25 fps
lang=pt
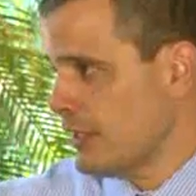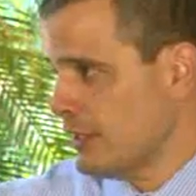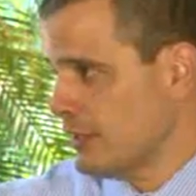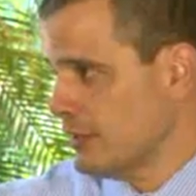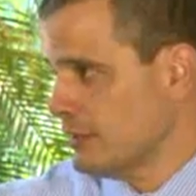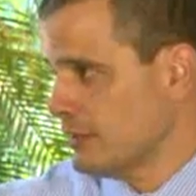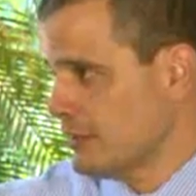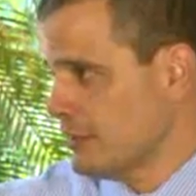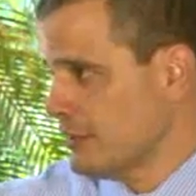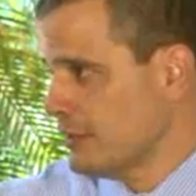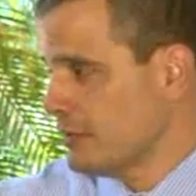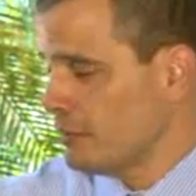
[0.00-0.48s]
o
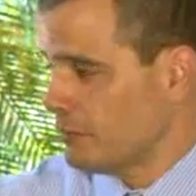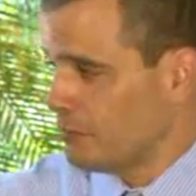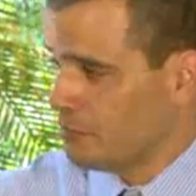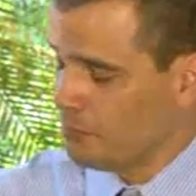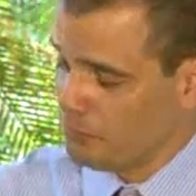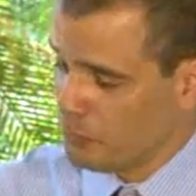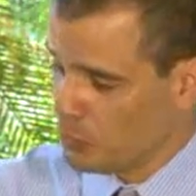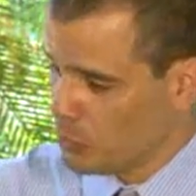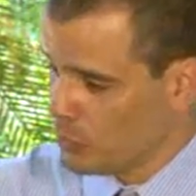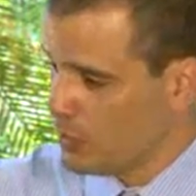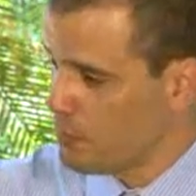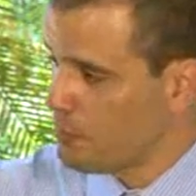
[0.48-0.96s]
Dr.
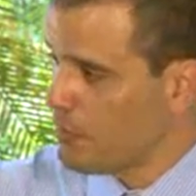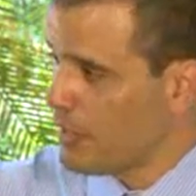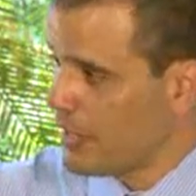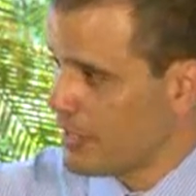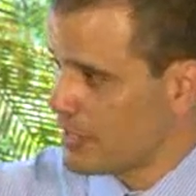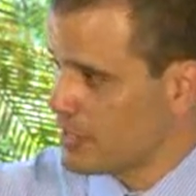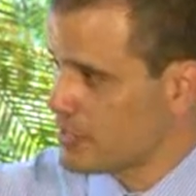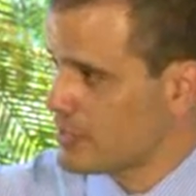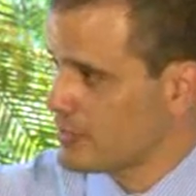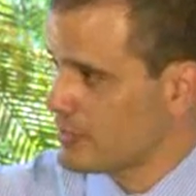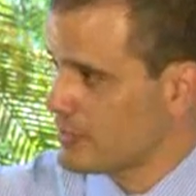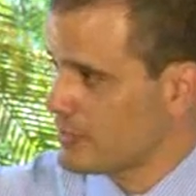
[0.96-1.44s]
Gustavo
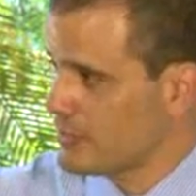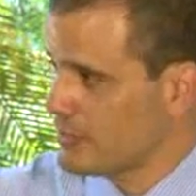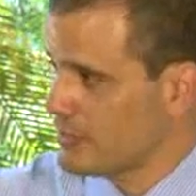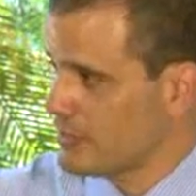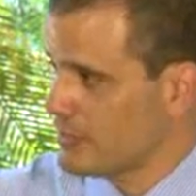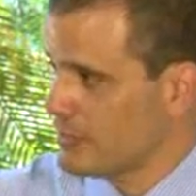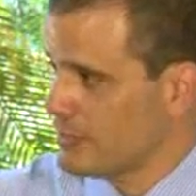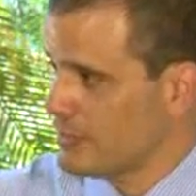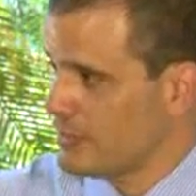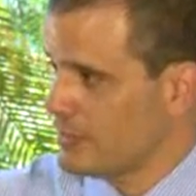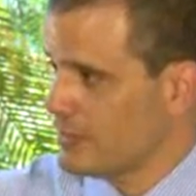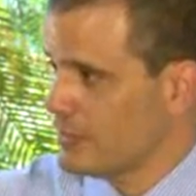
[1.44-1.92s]
Seva
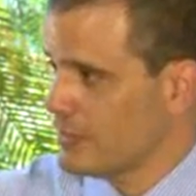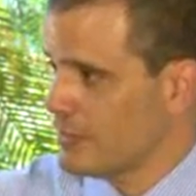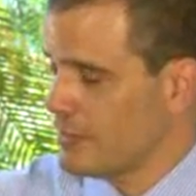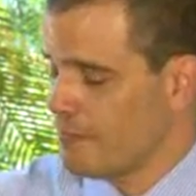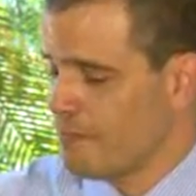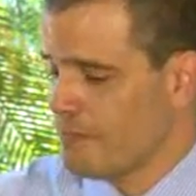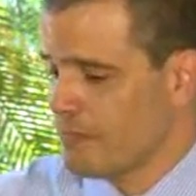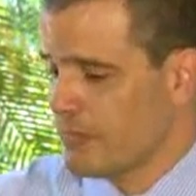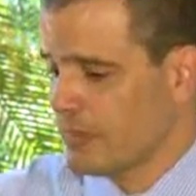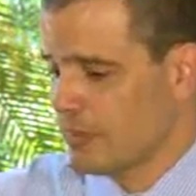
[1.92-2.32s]
Pereira,